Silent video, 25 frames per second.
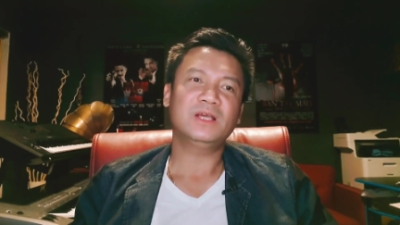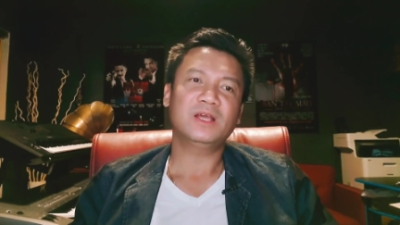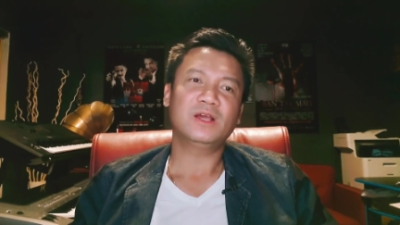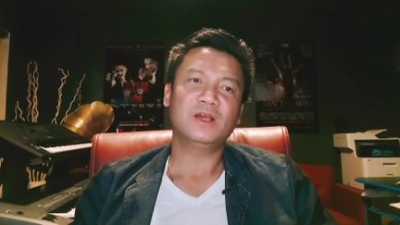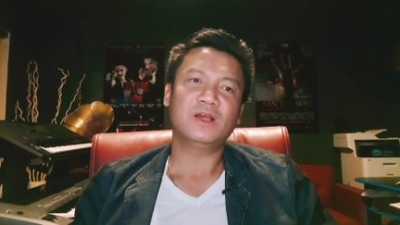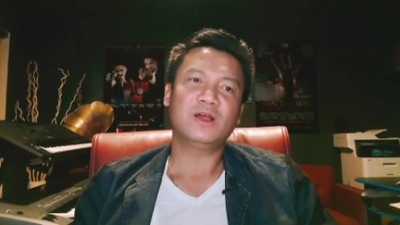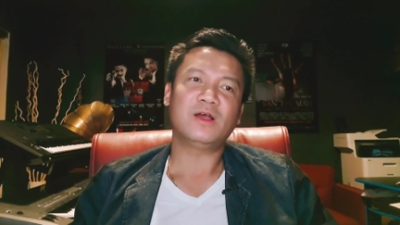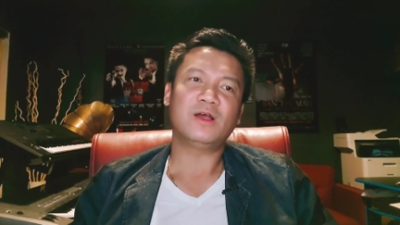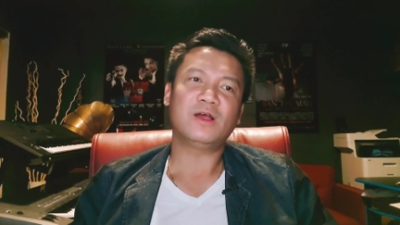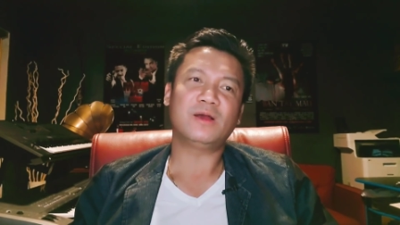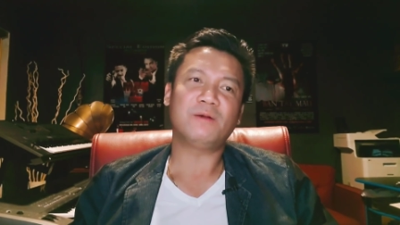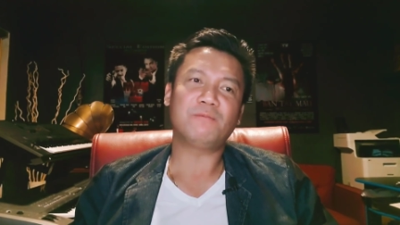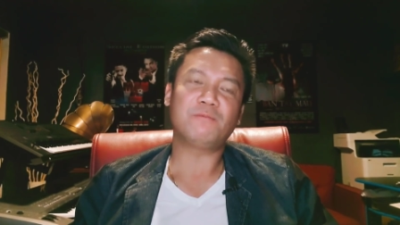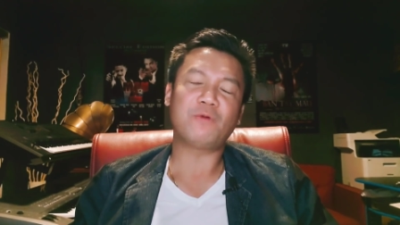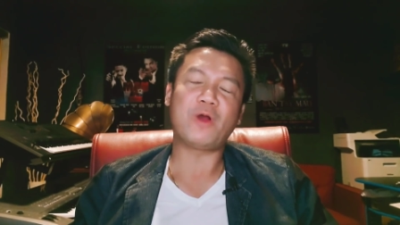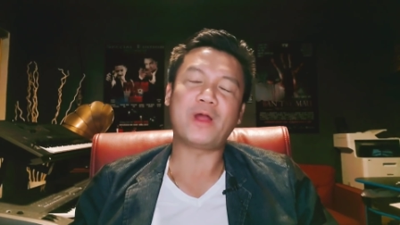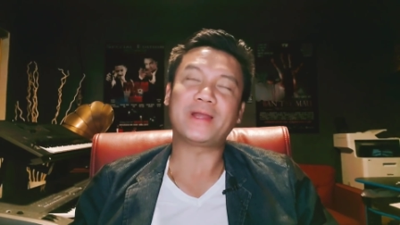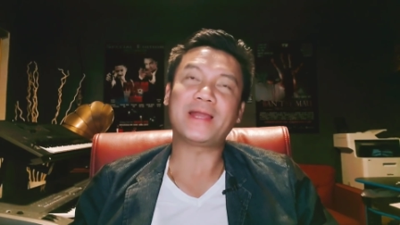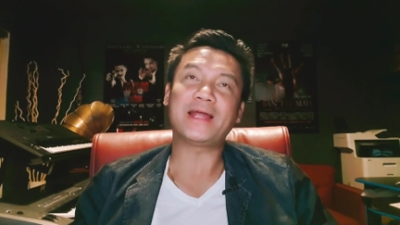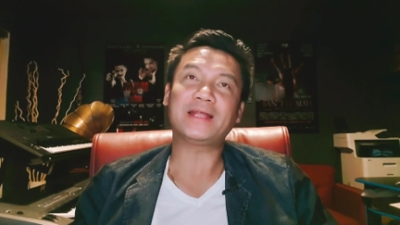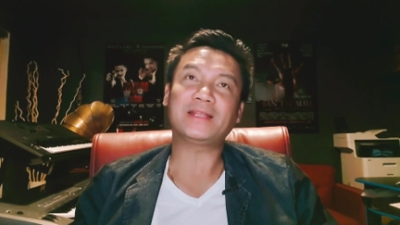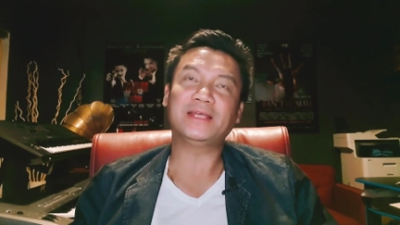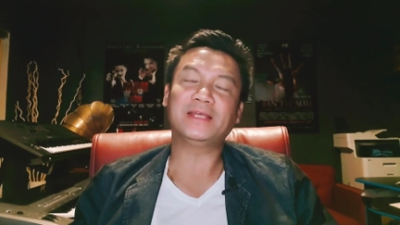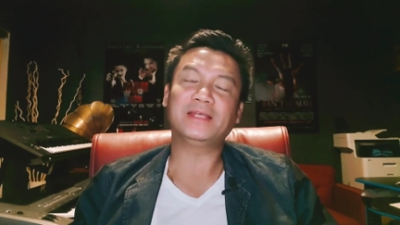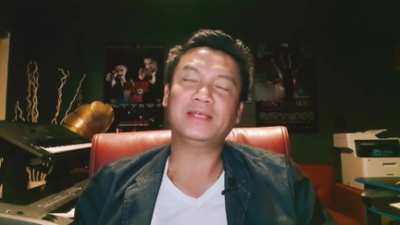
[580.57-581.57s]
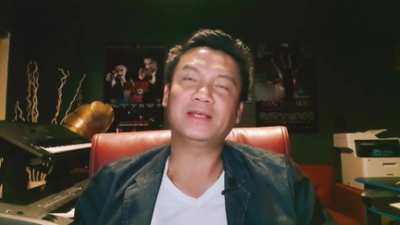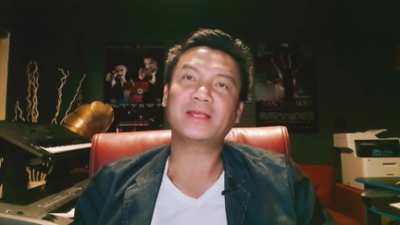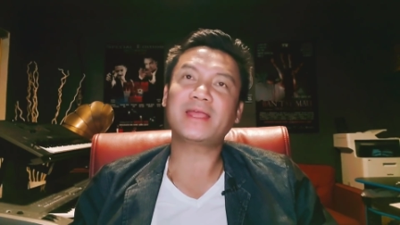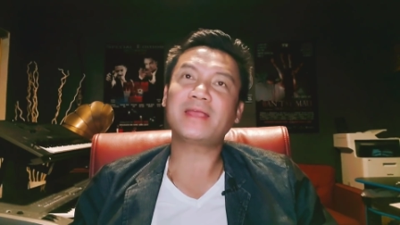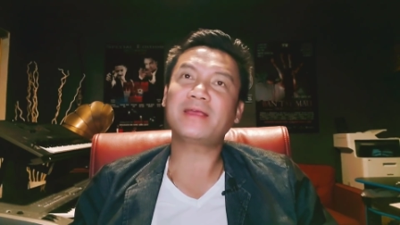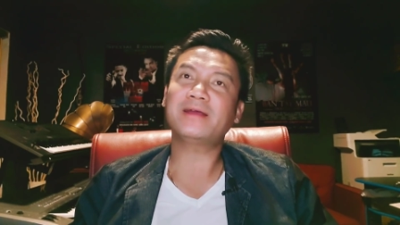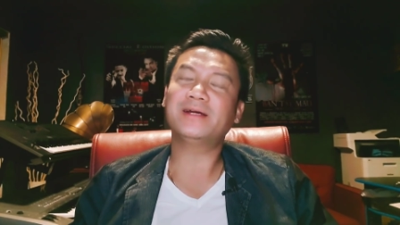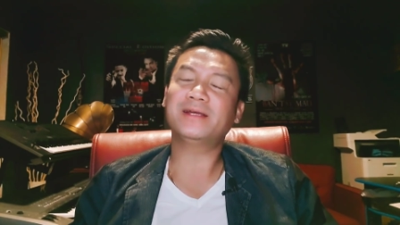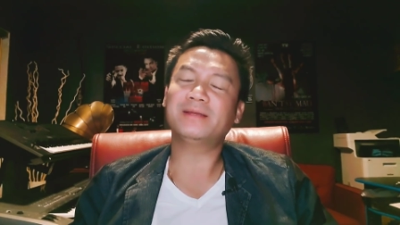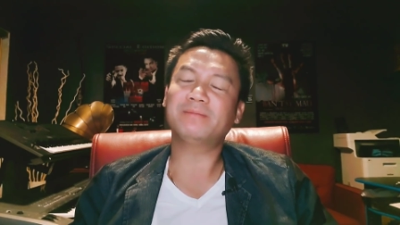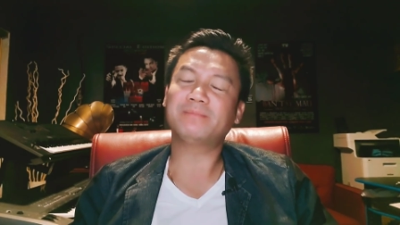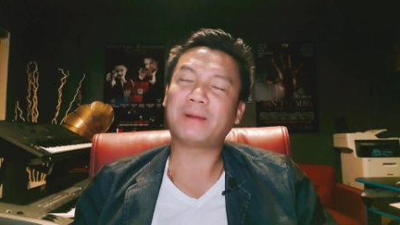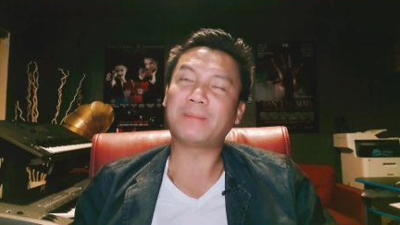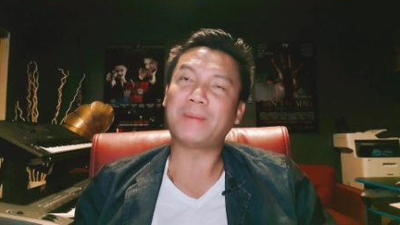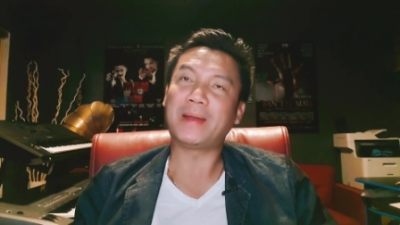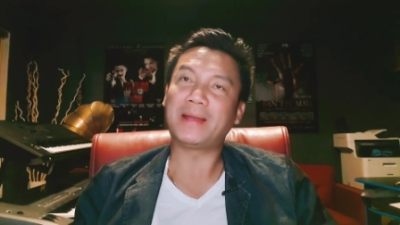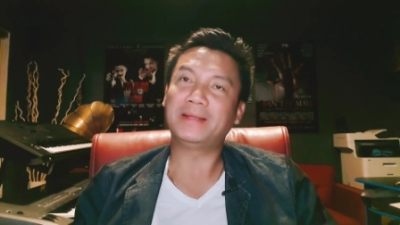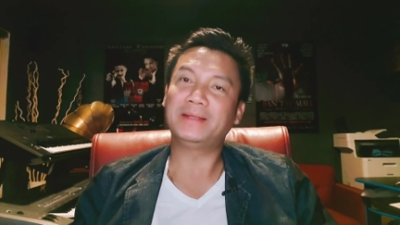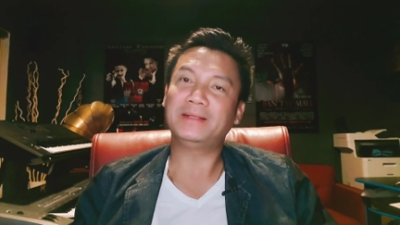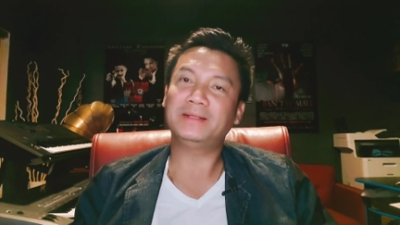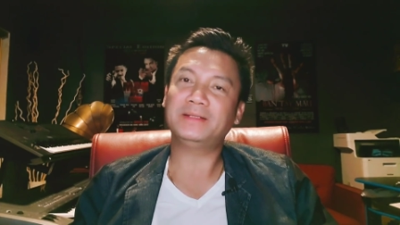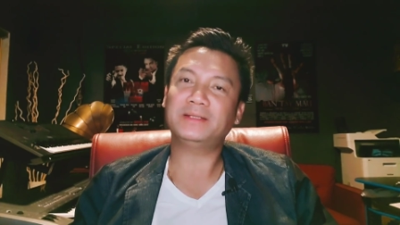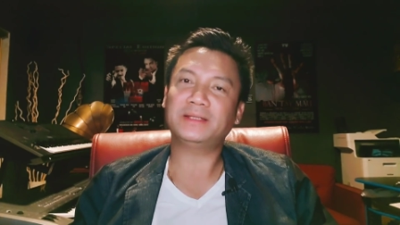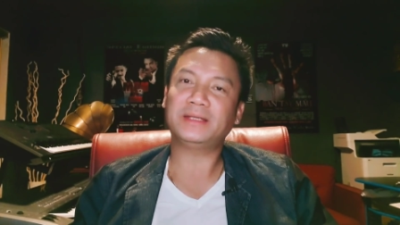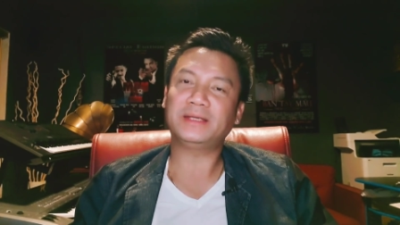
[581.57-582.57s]
à, ngoài ra thì những cái người mà
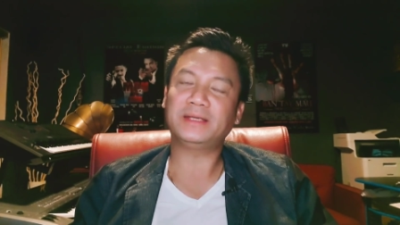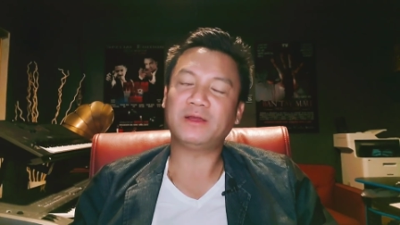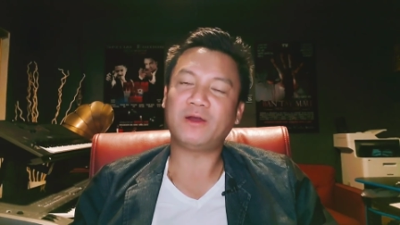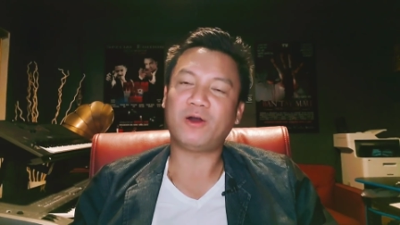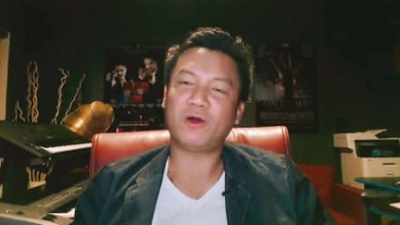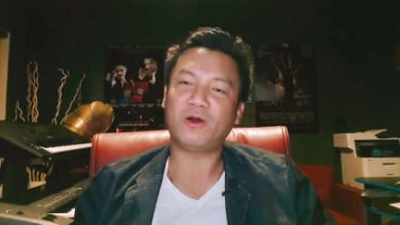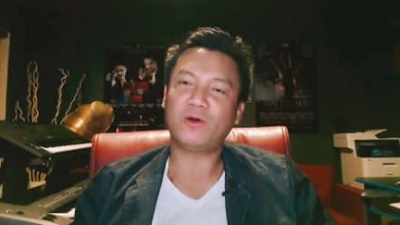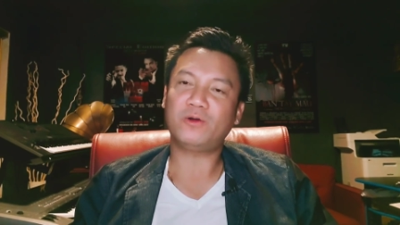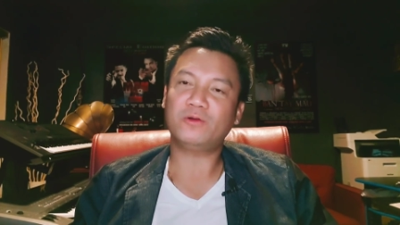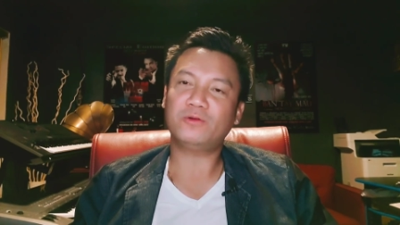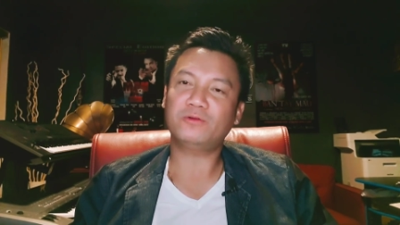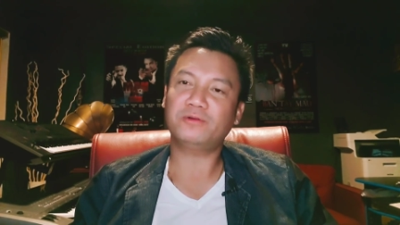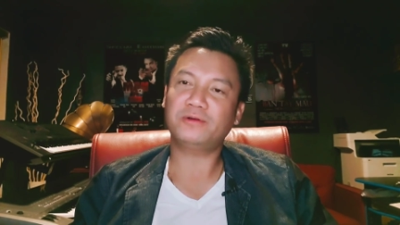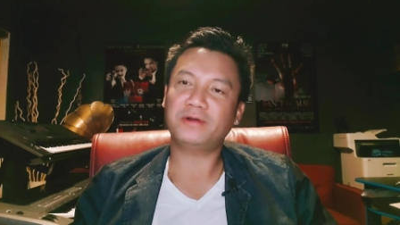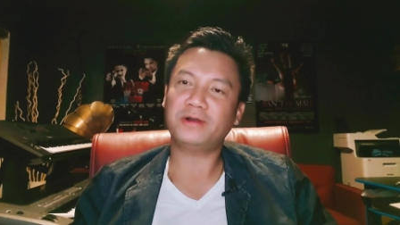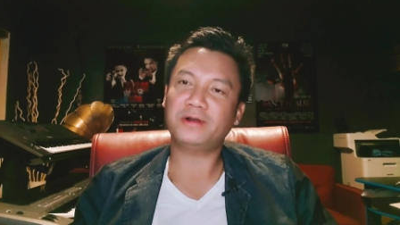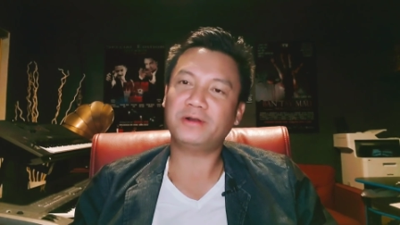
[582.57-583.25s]
bệnh thì họ